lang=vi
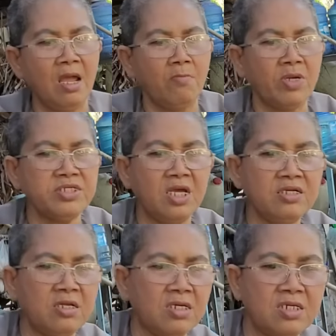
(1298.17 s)
bà chết
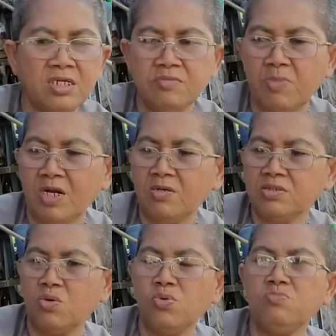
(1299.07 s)
rồi cái đít bà lên
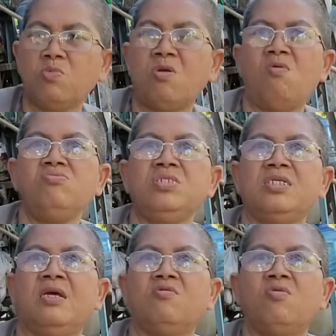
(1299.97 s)
thúi một lỗ gì
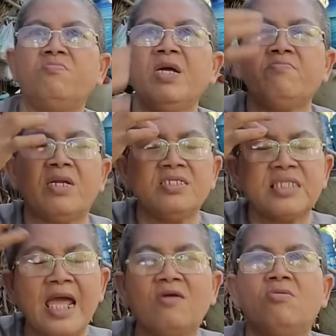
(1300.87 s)
nè con mắt bà nó
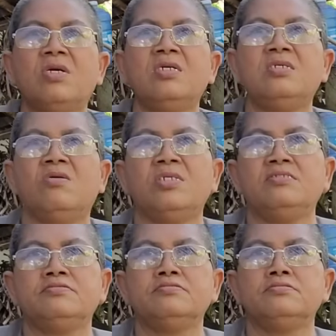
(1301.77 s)
tan con ngư rồi
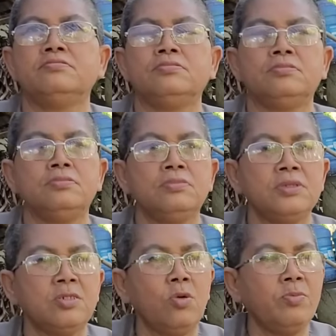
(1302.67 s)

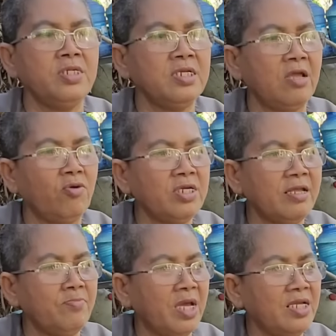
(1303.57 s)
cô mới nghe hỏi
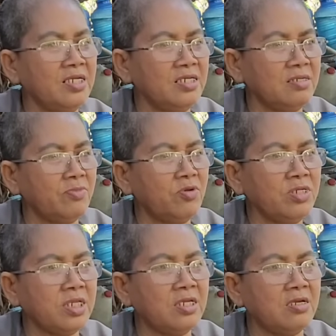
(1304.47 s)
em rể đó nói
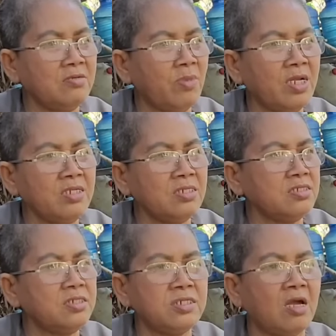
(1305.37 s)
chị ơi bà
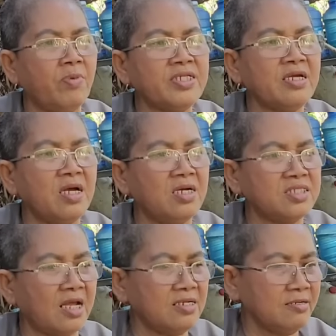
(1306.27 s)
chờ bà tắt hơi
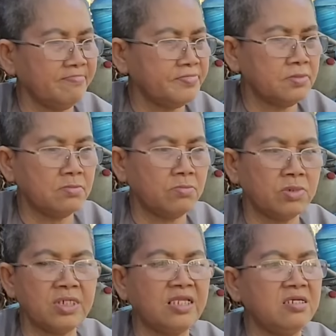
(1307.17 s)
tẩn
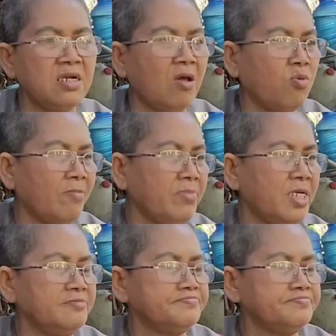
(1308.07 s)
dây dưa lâu lắm rồi